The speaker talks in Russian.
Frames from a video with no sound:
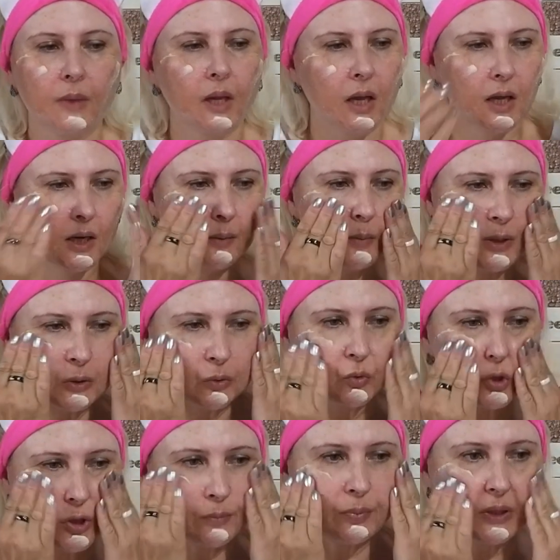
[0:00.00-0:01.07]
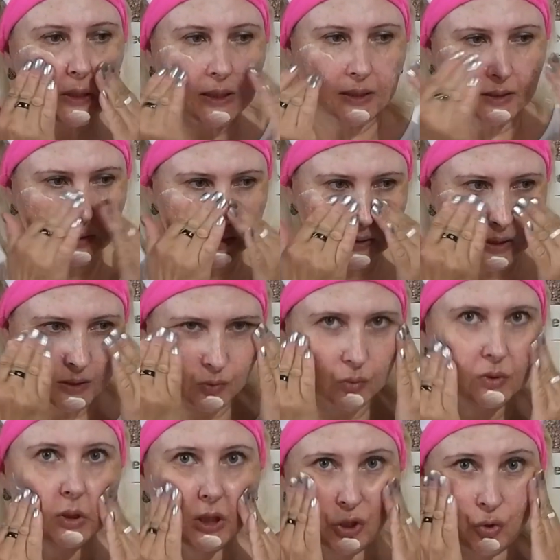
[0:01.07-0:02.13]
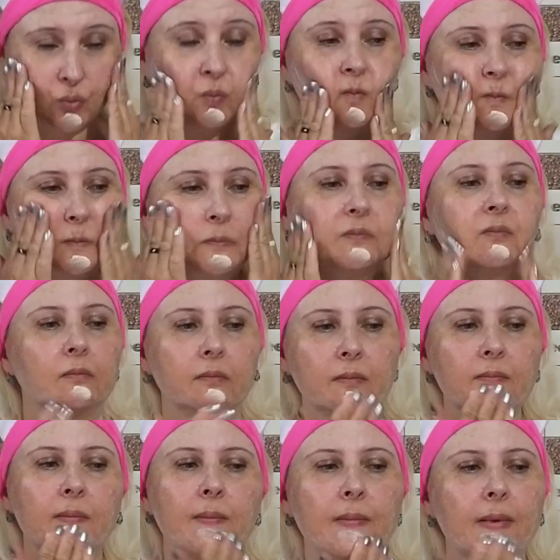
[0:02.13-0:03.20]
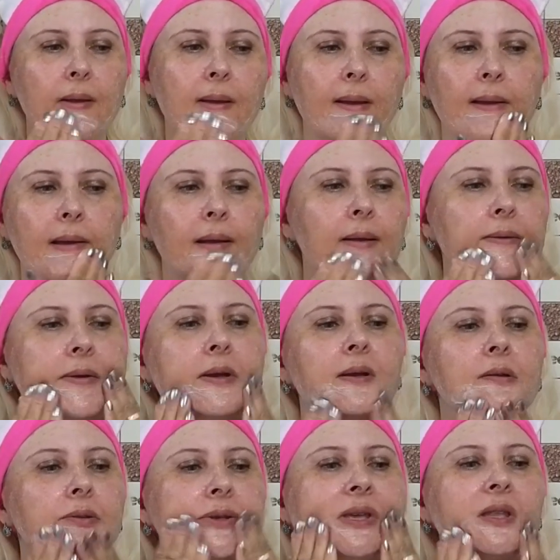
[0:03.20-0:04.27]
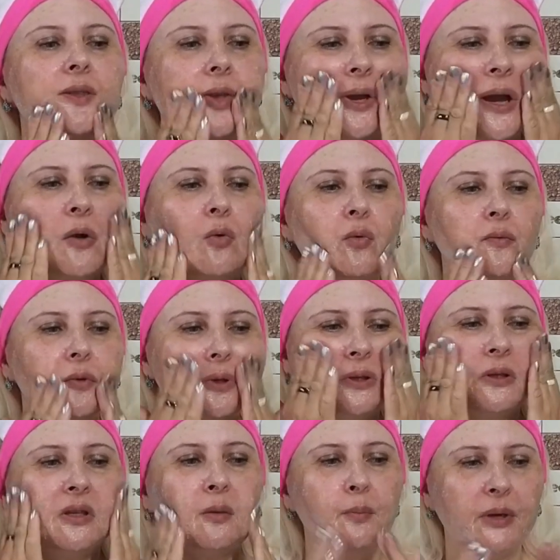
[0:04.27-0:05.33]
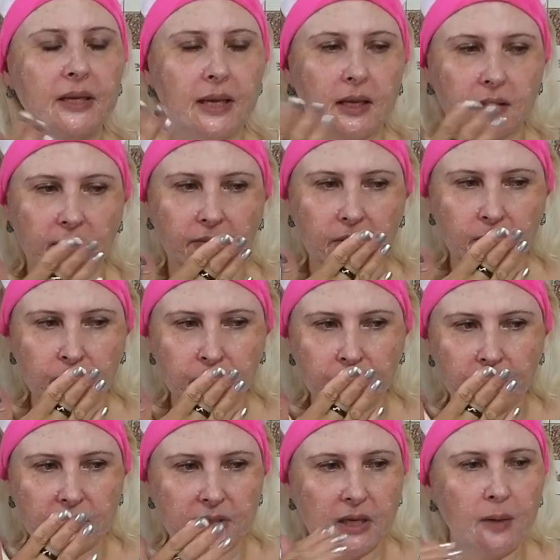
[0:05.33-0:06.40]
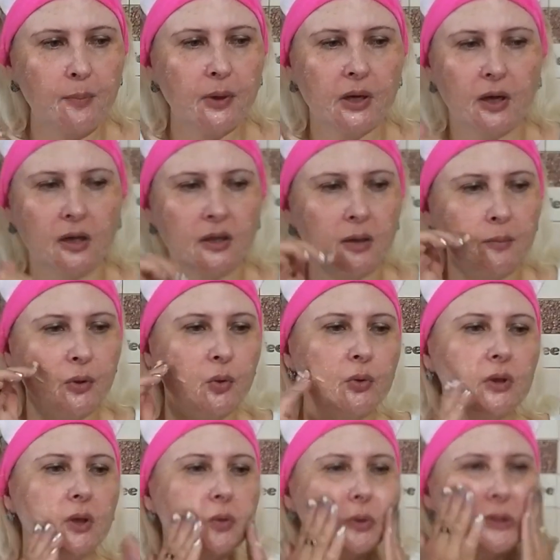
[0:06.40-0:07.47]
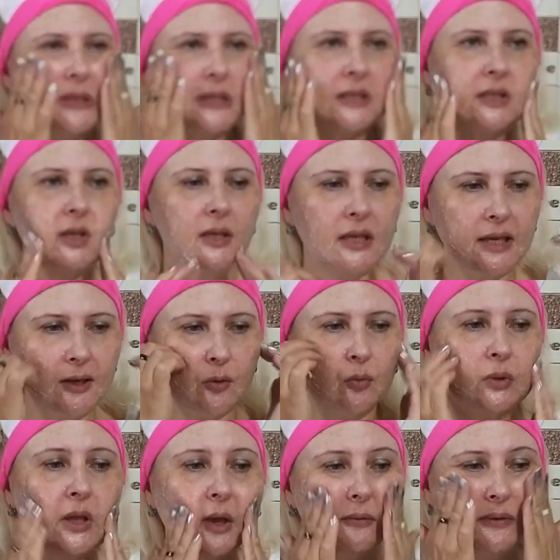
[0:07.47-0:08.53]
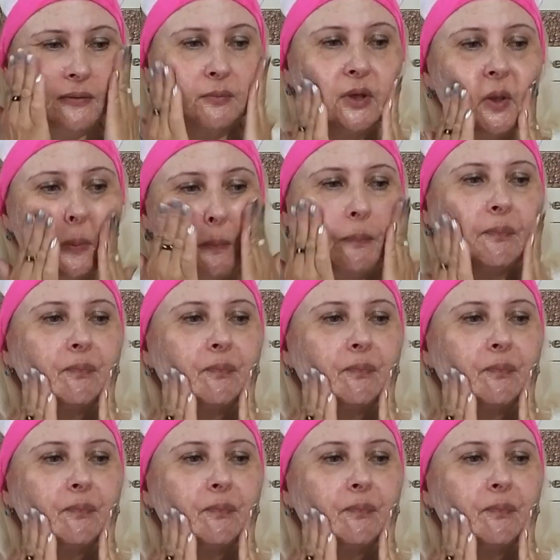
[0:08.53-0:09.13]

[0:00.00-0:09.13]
Аромат очень приятный, сразу скажу. Э, нет никакого неприятного запаха, а наоборот такой, знаете, еле уловимый.